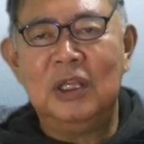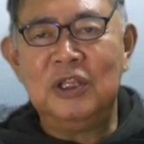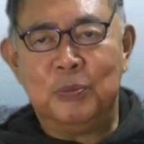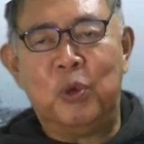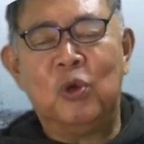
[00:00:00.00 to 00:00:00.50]

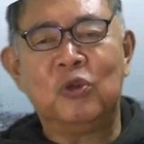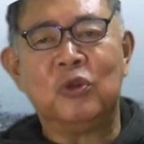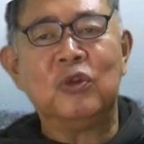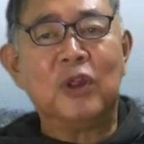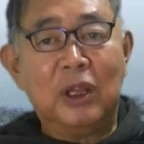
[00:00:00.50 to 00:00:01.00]
日本放送
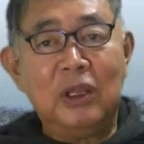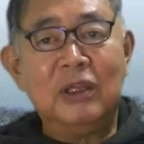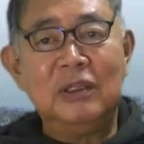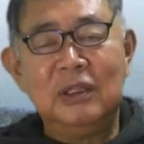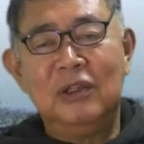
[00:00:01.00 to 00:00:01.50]
ですからね、
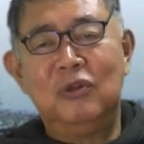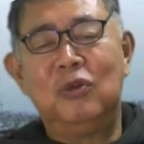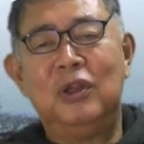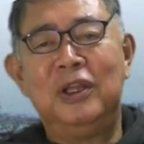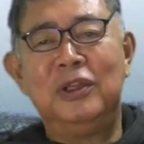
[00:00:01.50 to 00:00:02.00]

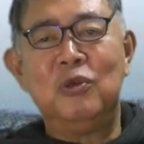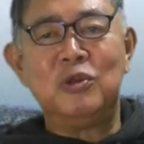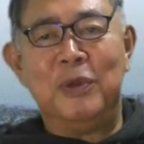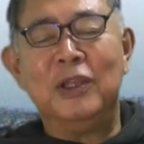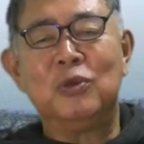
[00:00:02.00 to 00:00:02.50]
それの
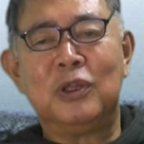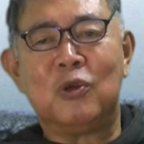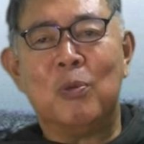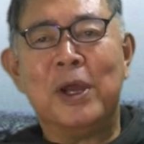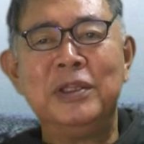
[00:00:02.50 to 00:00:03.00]
イベントで
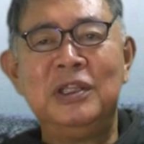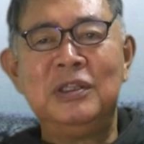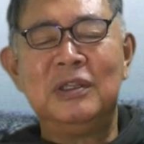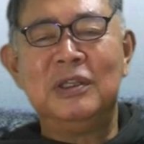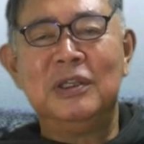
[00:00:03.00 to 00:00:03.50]
5万
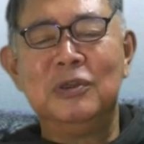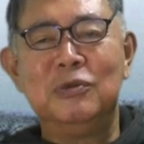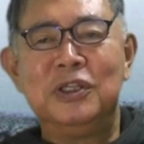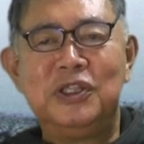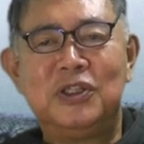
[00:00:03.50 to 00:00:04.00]
人
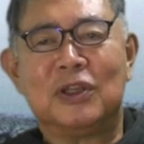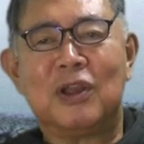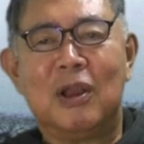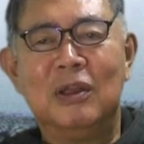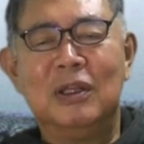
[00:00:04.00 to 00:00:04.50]
売り切っちゃった。